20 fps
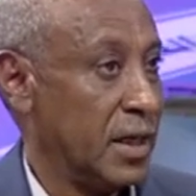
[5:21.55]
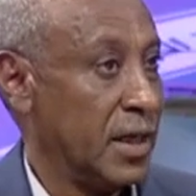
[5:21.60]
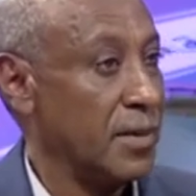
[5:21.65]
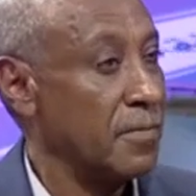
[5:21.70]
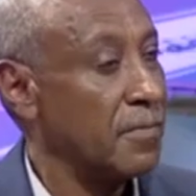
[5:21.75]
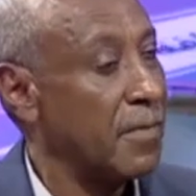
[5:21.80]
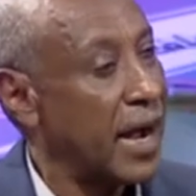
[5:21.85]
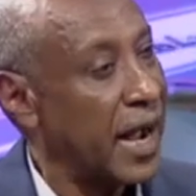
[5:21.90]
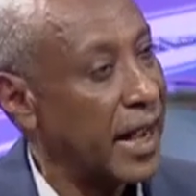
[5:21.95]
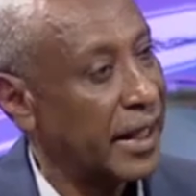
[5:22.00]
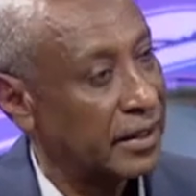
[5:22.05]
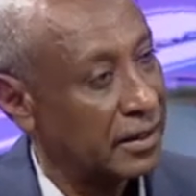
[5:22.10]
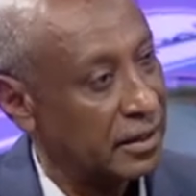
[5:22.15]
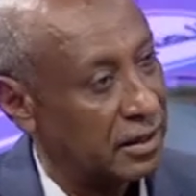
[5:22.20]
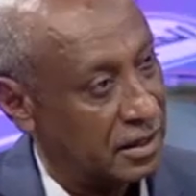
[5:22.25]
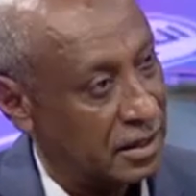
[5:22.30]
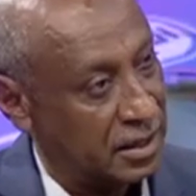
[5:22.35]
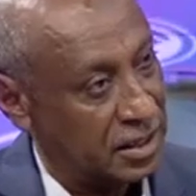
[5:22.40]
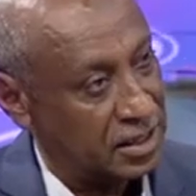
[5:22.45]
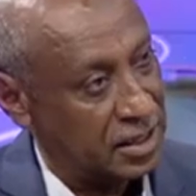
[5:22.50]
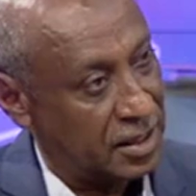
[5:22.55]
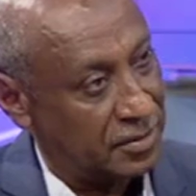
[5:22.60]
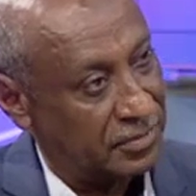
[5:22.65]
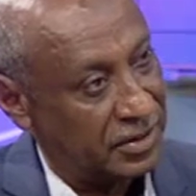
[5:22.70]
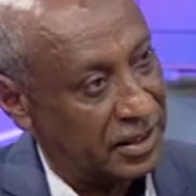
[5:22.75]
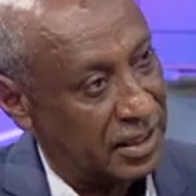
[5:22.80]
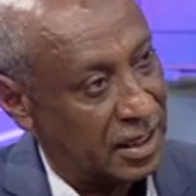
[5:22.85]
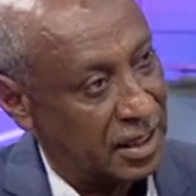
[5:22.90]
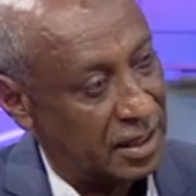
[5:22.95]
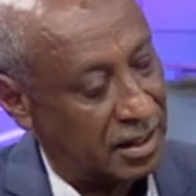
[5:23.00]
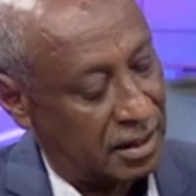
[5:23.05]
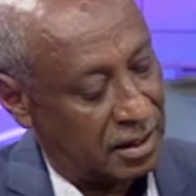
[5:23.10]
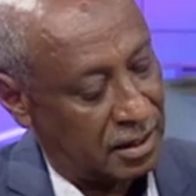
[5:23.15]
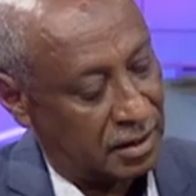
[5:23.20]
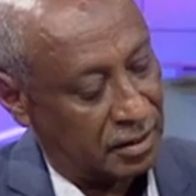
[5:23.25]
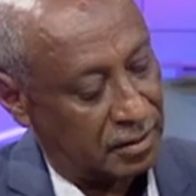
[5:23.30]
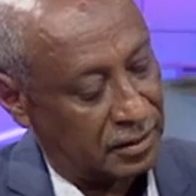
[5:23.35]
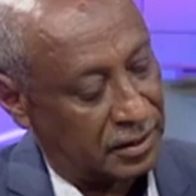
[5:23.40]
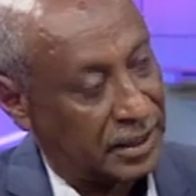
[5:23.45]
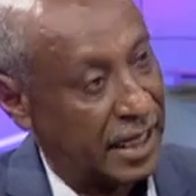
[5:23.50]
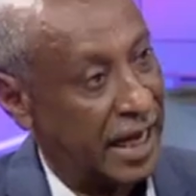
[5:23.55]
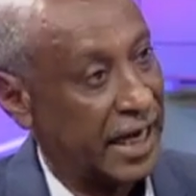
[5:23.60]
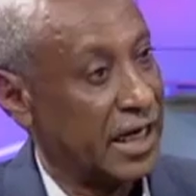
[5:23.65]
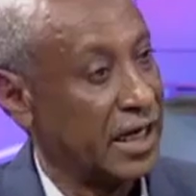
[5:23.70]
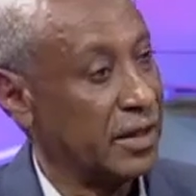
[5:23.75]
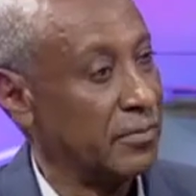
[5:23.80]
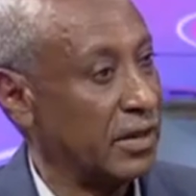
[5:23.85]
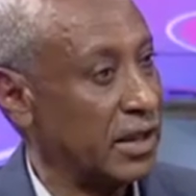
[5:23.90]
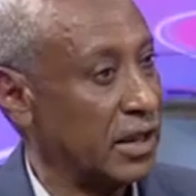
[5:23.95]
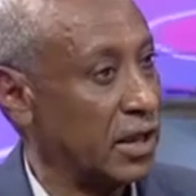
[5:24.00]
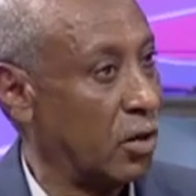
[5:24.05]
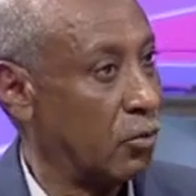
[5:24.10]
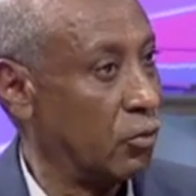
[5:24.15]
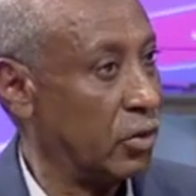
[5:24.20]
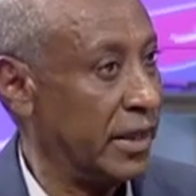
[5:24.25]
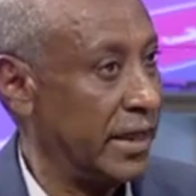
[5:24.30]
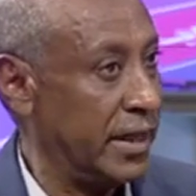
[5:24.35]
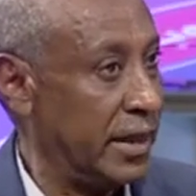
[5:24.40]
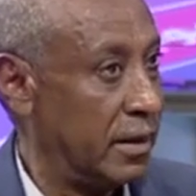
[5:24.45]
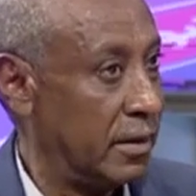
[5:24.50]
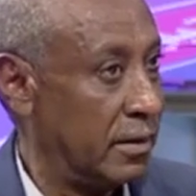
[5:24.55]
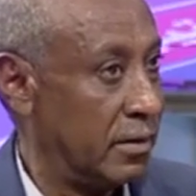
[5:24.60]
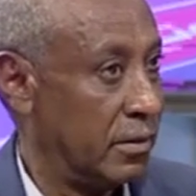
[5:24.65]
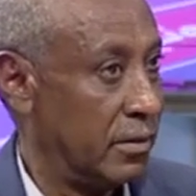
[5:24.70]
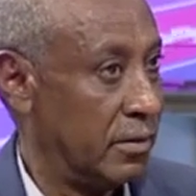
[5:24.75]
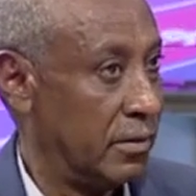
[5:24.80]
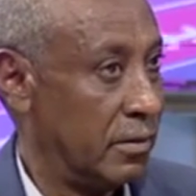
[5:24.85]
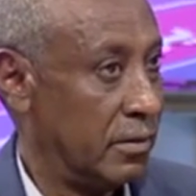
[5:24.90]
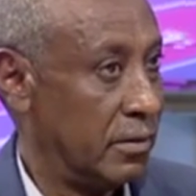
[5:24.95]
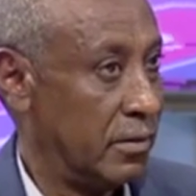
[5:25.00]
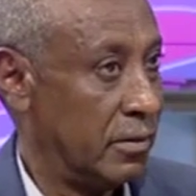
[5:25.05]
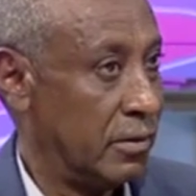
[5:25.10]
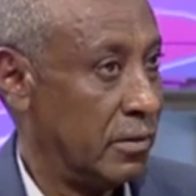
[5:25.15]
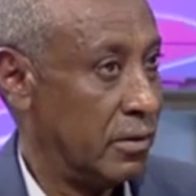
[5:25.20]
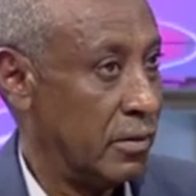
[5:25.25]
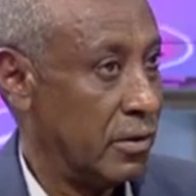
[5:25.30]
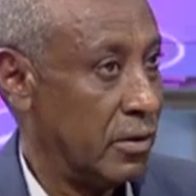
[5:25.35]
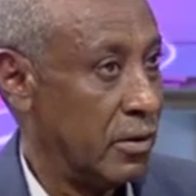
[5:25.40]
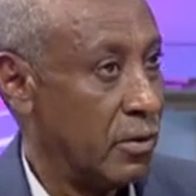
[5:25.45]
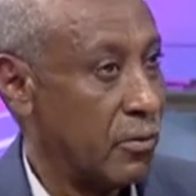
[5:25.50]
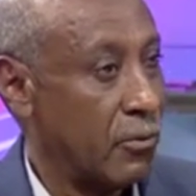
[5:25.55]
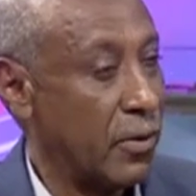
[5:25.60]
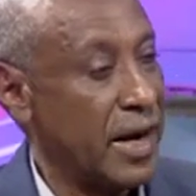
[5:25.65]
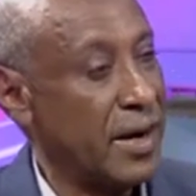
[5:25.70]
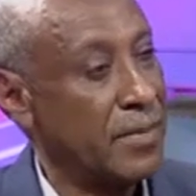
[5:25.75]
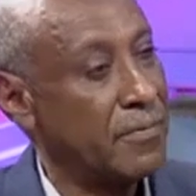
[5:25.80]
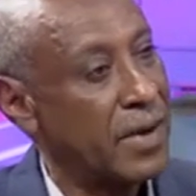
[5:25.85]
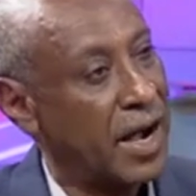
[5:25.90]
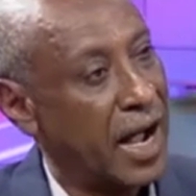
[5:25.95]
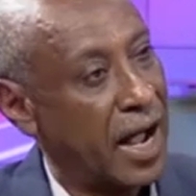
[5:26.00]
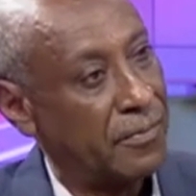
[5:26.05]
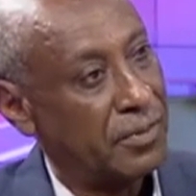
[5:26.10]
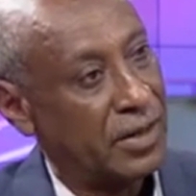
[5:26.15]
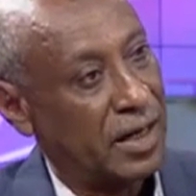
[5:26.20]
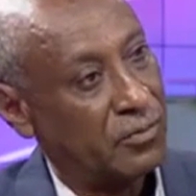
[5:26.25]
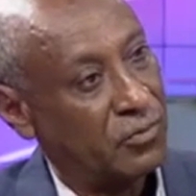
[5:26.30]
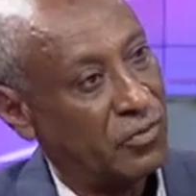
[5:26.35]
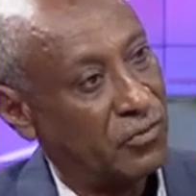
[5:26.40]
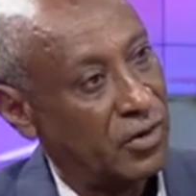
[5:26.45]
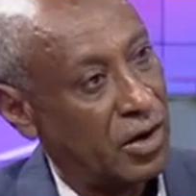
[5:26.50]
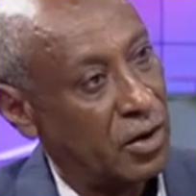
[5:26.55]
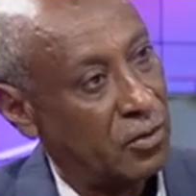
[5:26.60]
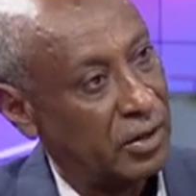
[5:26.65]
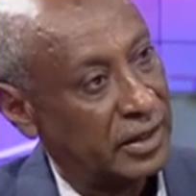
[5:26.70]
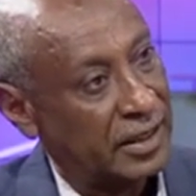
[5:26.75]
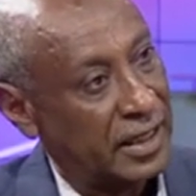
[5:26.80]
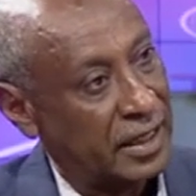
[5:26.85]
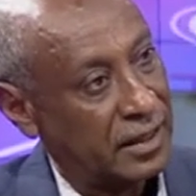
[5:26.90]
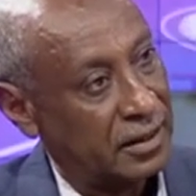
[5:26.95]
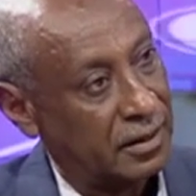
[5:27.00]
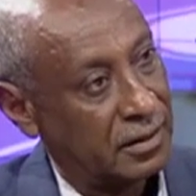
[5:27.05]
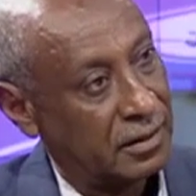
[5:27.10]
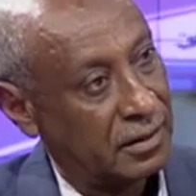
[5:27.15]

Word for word: اما ان اذهب الى التحكيم الدولي واما عبر المفاوضات